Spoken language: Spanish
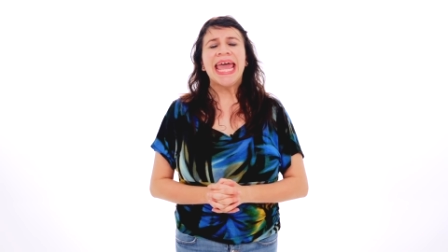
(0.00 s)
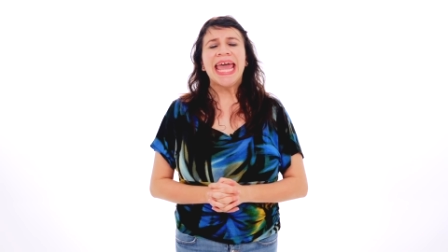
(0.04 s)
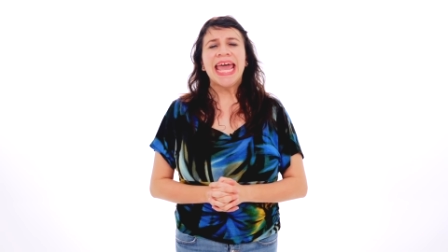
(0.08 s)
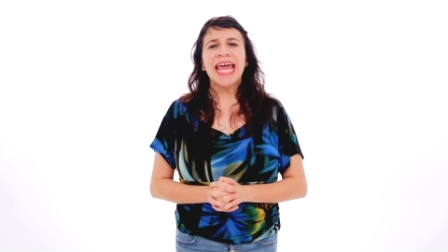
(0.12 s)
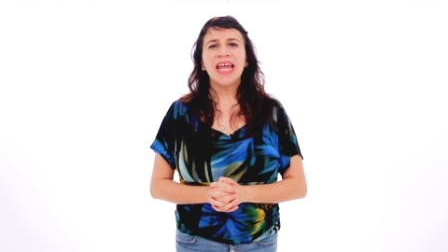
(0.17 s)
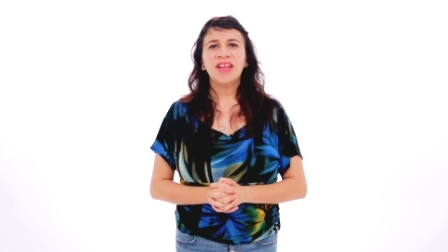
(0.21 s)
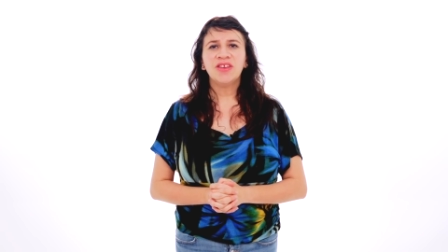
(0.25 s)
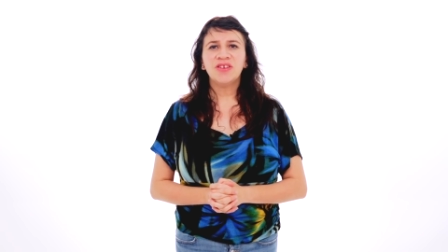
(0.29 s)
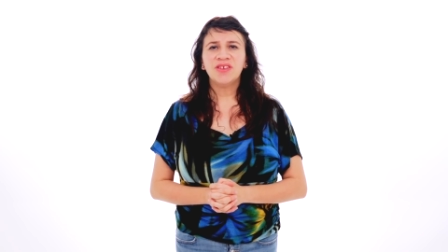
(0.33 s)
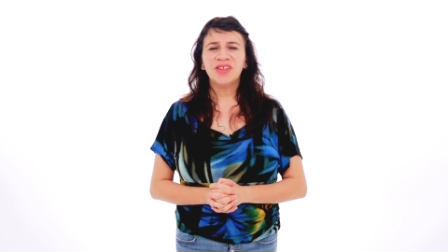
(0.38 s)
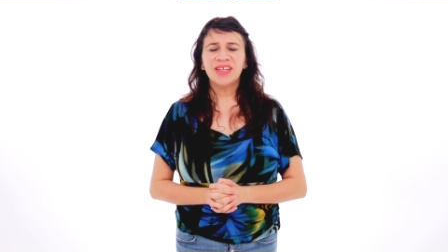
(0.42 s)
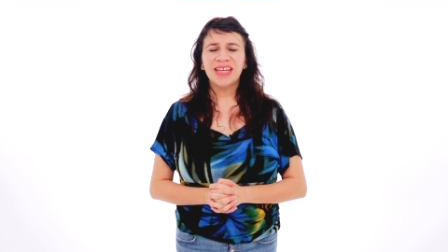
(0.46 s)

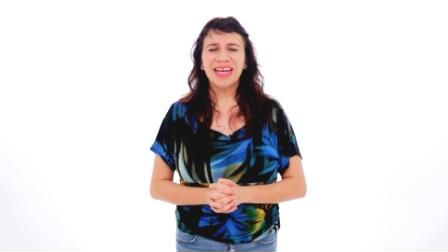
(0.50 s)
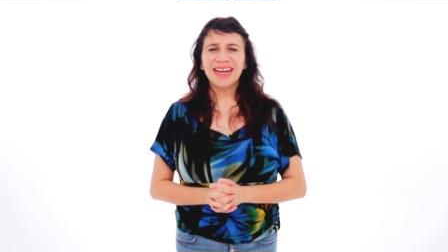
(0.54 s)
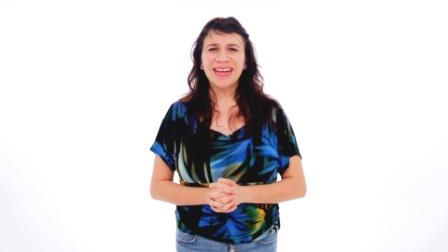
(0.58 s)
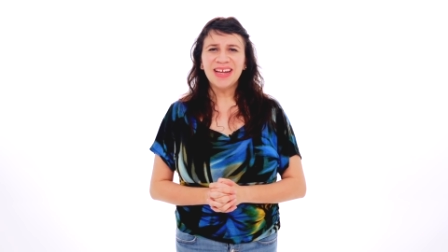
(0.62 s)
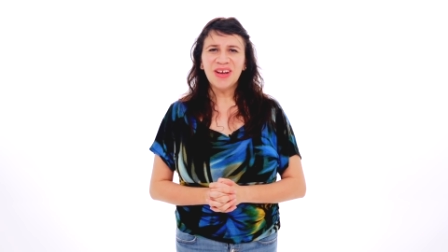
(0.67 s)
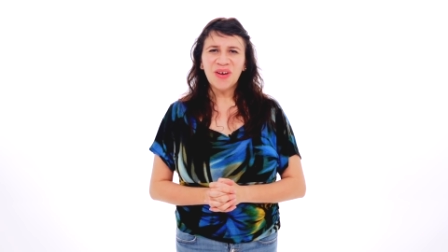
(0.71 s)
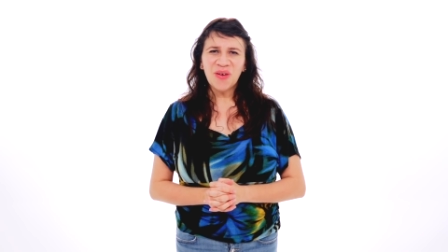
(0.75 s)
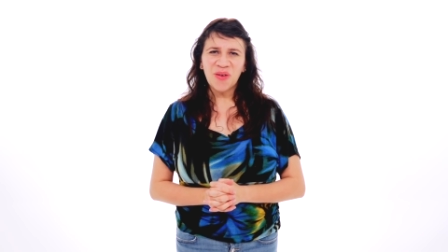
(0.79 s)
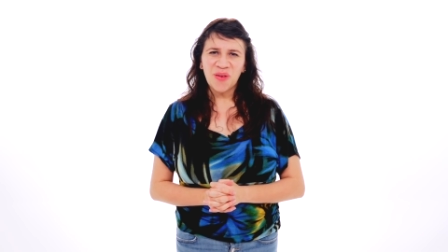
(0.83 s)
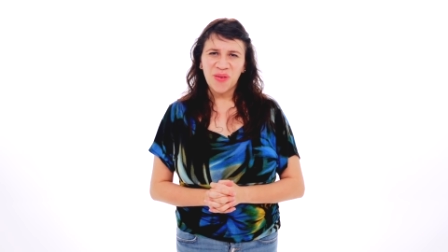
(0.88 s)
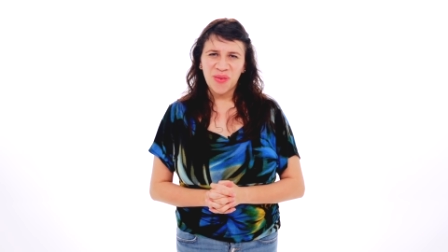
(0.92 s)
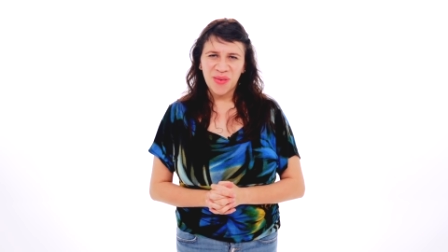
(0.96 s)
en donde han
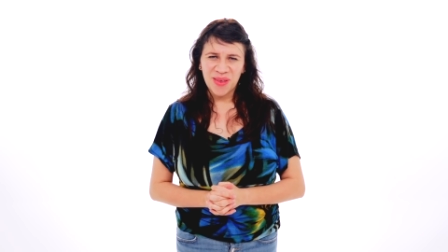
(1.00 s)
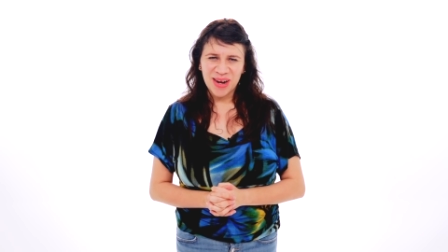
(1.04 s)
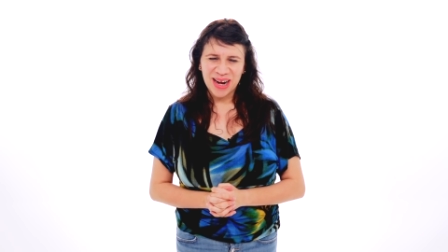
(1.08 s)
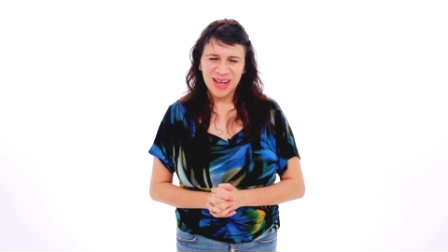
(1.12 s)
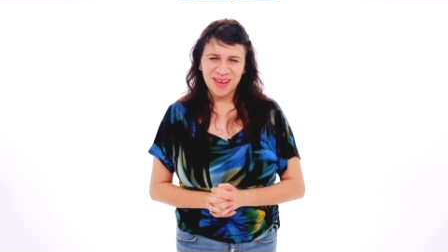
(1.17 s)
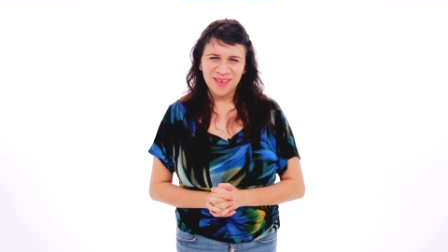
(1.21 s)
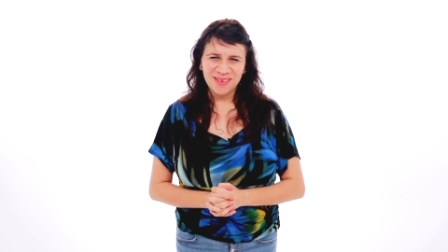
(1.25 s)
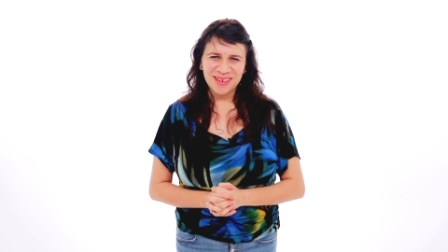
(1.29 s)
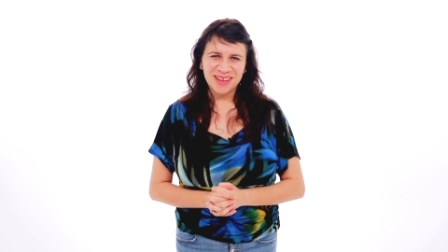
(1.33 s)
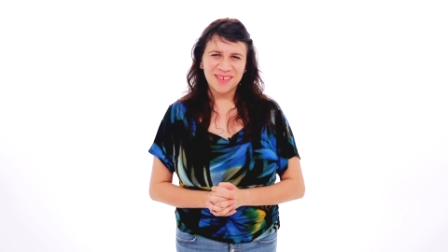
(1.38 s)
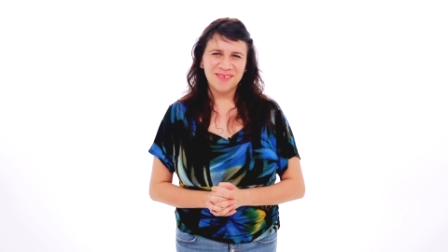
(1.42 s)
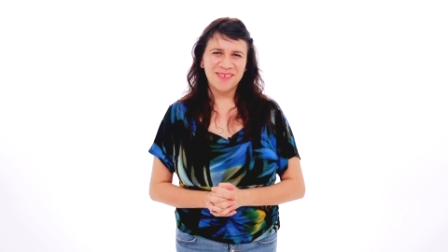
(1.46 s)

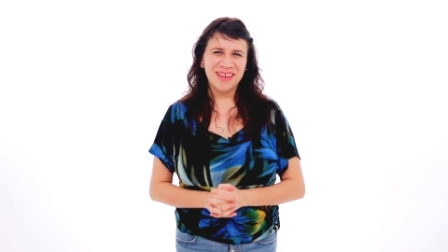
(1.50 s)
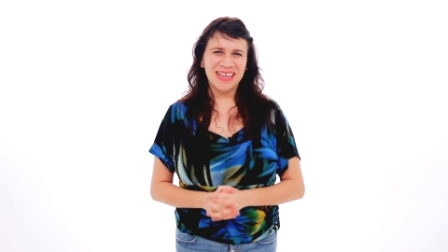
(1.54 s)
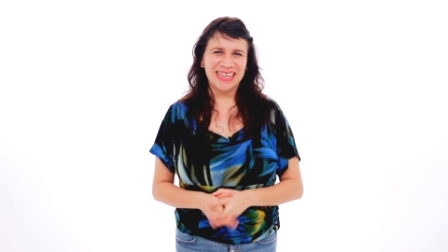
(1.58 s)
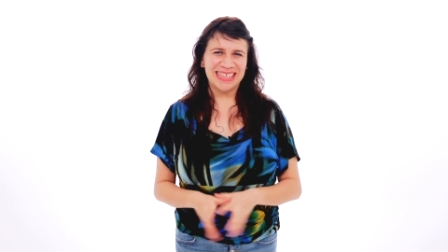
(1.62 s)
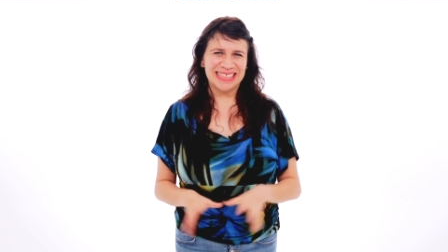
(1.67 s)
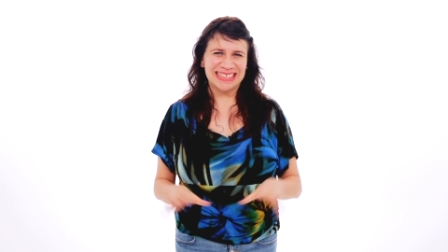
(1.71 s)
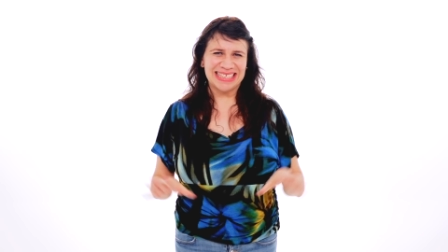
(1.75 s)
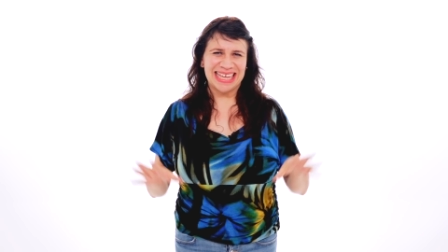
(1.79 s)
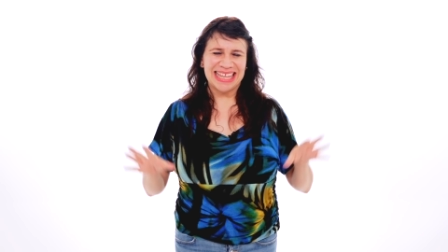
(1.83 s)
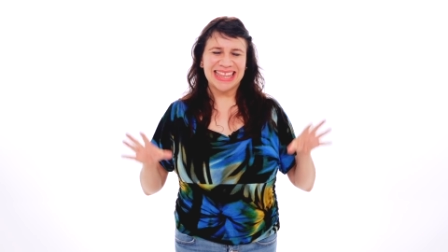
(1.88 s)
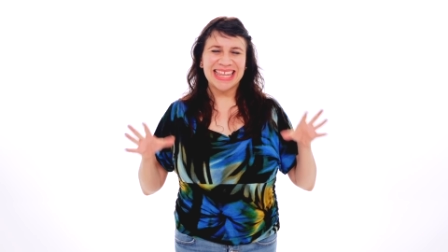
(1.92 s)
encontrado que, fíjense,